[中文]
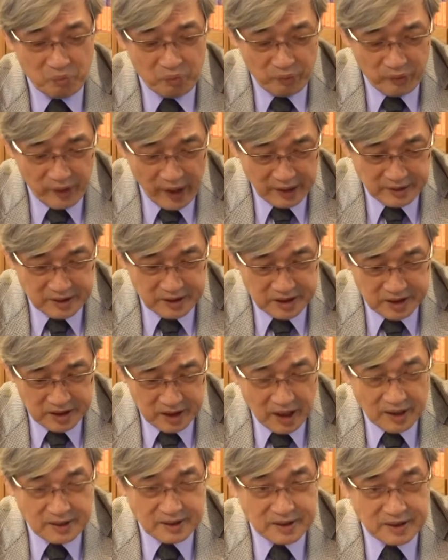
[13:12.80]
那
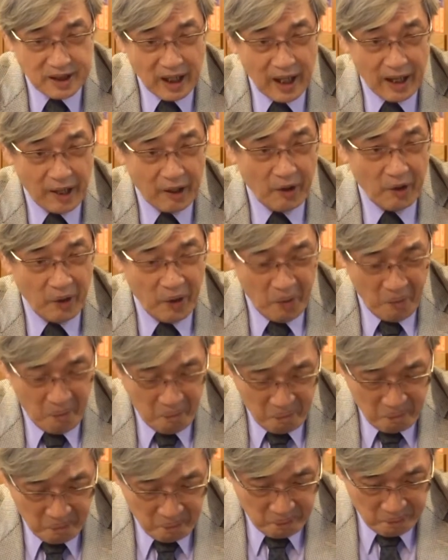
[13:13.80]
现在，
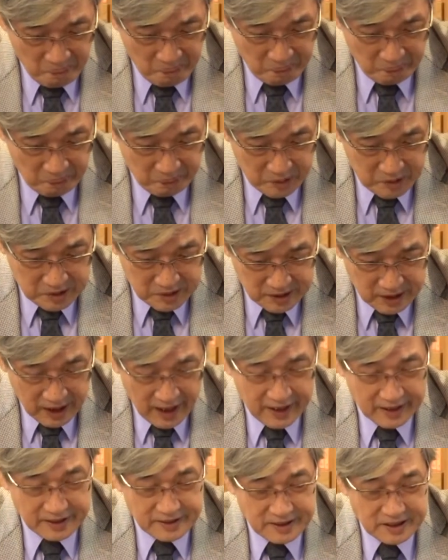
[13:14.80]

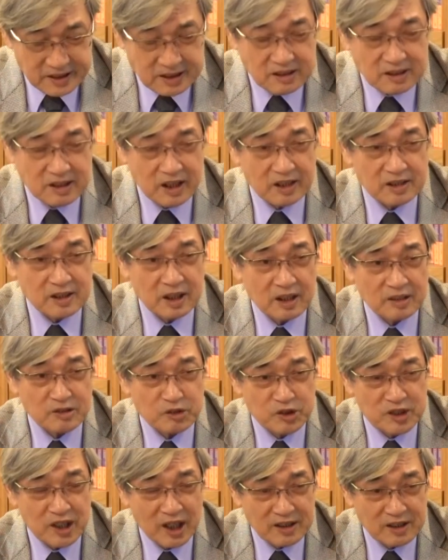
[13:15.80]
在世界上
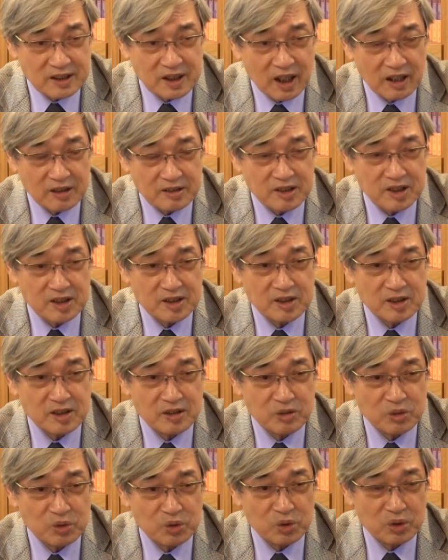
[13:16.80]
战场经营
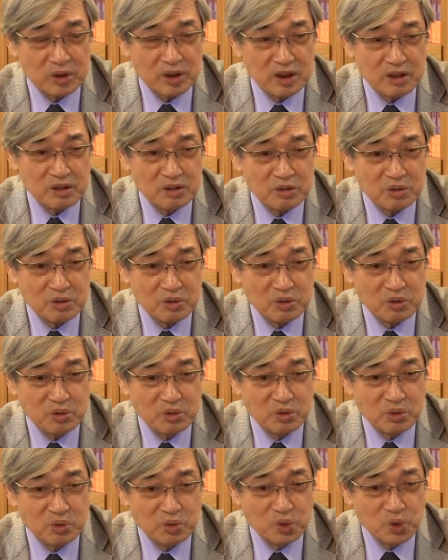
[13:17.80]
最
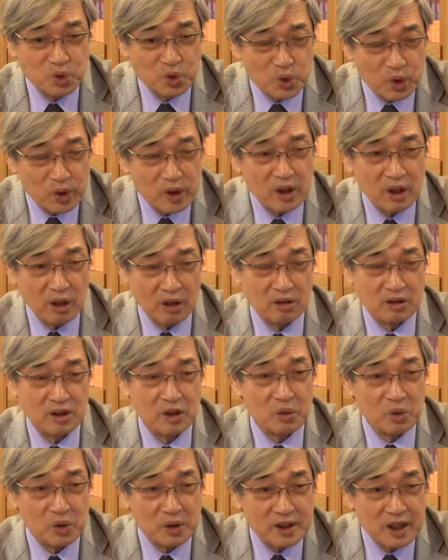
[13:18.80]
最好的
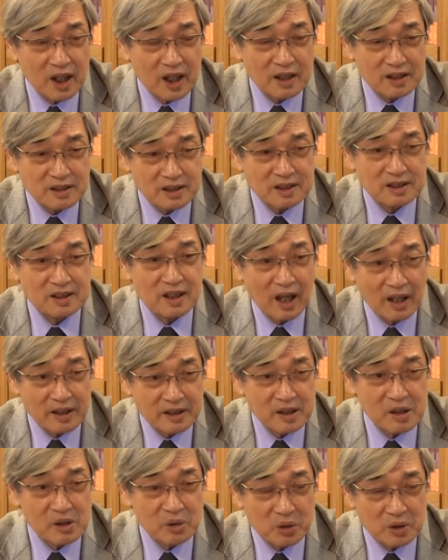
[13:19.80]
国家是哪一
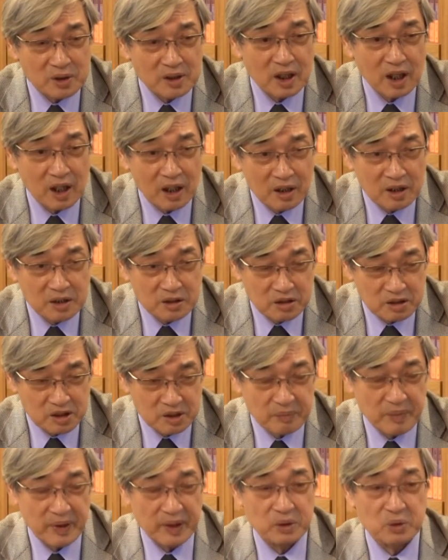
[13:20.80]
个国家？就是
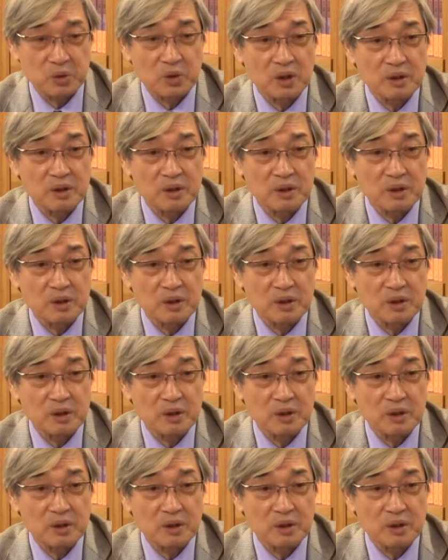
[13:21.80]
美国。